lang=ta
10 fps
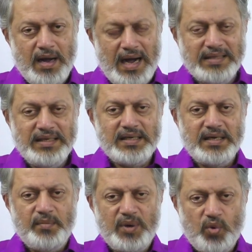அதுக்கு
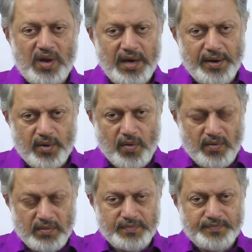நம்ம உடல் எடுக்கிறோம்
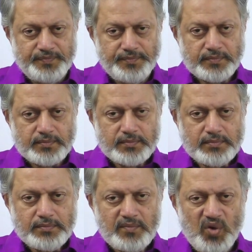
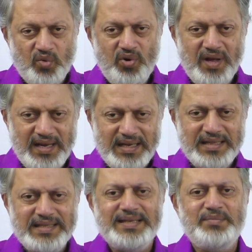உடலுக்கு
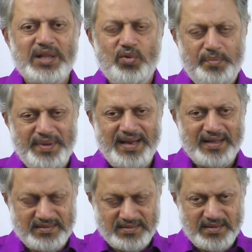இந்த ஜென்மத்துல ஒரு பேரு
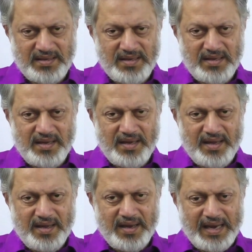
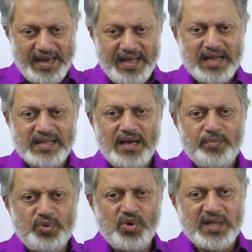இன்னைக்கு காத்தால
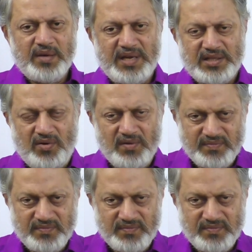புது கதாபாத்திரம்